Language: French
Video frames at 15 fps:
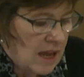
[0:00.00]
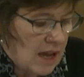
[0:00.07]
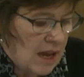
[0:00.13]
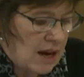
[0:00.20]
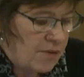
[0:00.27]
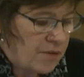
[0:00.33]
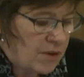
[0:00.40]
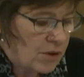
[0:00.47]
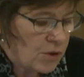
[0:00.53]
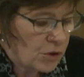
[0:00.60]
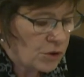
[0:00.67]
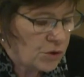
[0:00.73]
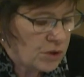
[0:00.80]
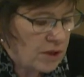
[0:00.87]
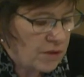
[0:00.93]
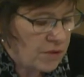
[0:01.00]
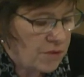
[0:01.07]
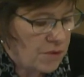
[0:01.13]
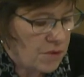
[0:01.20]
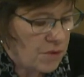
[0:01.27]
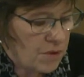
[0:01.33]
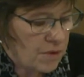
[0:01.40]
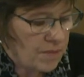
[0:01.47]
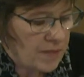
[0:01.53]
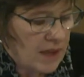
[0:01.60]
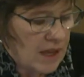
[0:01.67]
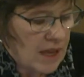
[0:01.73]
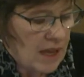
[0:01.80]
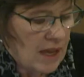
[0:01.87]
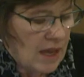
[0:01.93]
Elle fait encore trop défaut
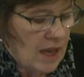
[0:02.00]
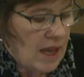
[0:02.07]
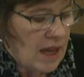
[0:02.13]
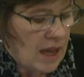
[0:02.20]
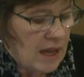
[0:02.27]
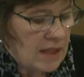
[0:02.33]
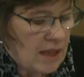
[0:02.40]
et